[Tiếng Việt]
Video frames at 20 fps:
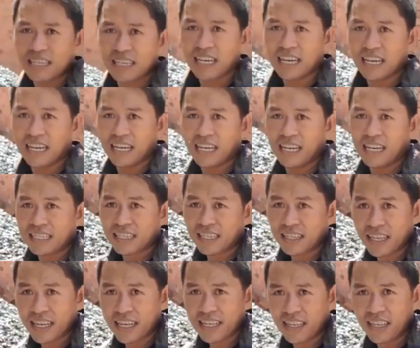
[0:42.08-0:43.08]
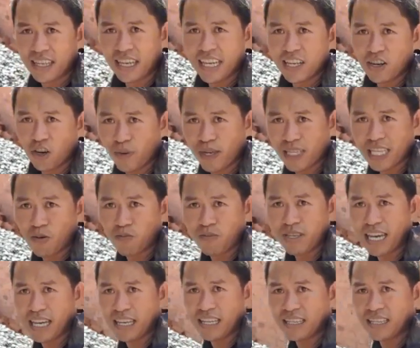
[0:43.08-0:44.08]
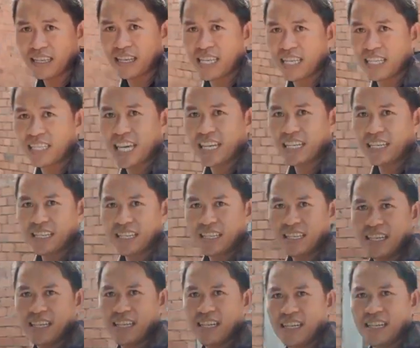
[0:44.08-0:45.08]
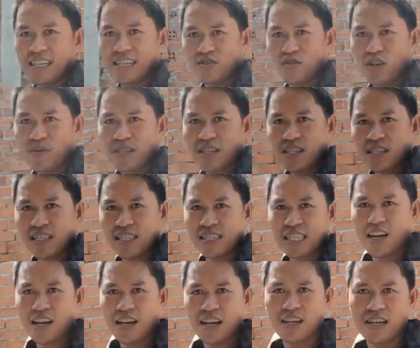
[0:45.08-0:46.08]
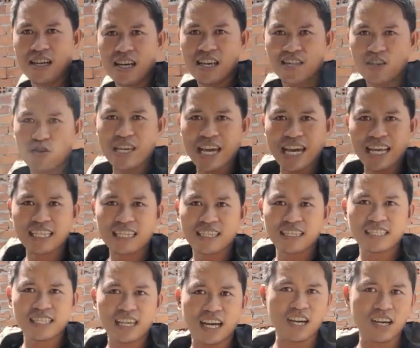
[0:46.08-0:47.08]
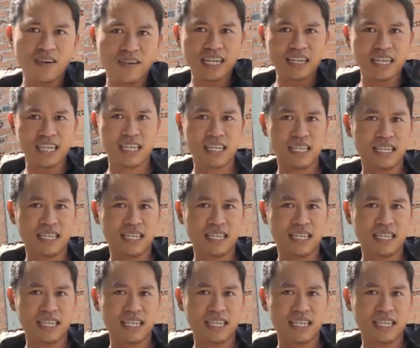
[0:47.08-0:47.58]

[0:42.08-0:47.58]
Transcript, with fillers: à, tưới trước khi đổ bê tông nha tưới cho nó sạch à, tụi em tưới sơ chủ nhà đã tưới sơ qua rồi